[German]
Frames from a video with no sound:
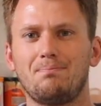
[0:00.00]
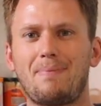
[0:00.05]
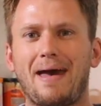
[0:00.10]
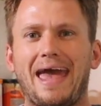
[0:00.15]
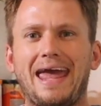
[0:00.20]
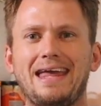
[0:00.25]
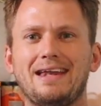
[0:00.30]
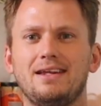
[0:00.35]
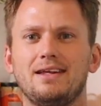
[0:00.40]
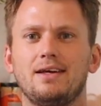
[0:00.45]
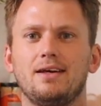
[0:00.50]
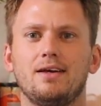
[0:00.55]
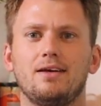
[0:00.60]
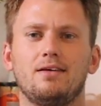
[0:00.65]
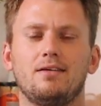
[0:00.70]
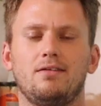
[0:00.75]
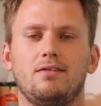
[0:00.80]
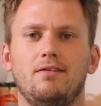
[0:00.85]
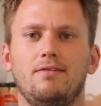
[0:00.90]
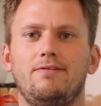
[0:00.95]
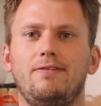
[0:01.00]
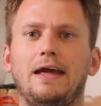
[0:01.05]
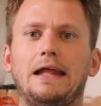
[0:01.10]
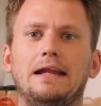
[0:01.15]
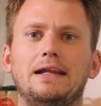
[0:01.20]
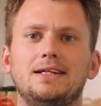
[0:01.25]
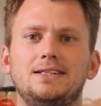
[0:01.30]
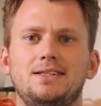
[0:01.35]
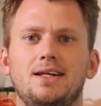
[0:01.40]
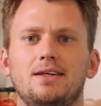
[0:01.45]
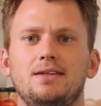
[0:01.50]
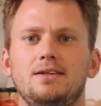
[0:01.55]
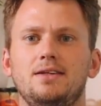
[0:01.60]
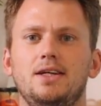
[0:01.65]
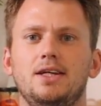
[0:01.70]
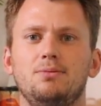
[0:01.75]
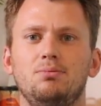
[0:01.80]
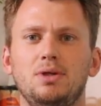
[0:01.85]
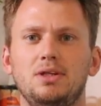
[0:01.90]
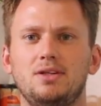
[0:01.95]
beide Fälle
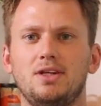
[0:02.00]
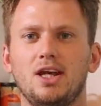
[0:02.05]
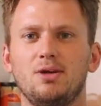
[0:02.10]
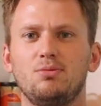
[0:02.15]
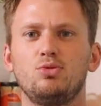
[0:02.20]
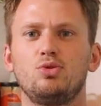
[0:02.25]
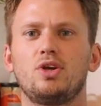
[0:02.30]
Strategien mitgeben.